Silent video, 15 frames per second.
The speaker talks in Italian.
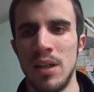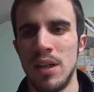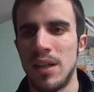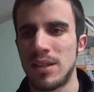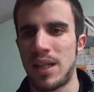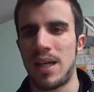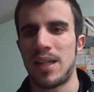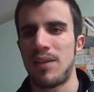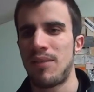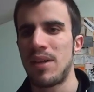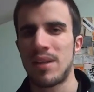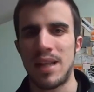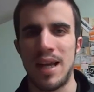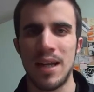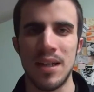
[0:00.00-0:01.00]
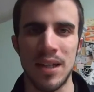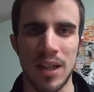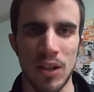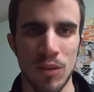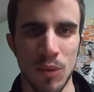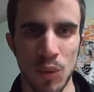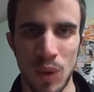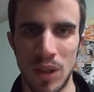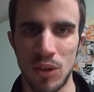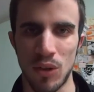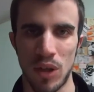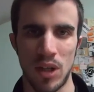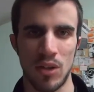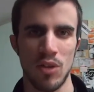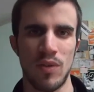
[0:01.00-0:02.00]
sarà da 20 anni che comunque il
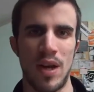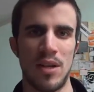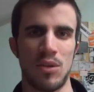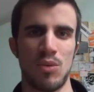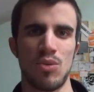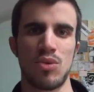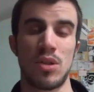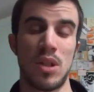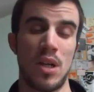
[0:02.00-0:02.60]
Torino e Juventus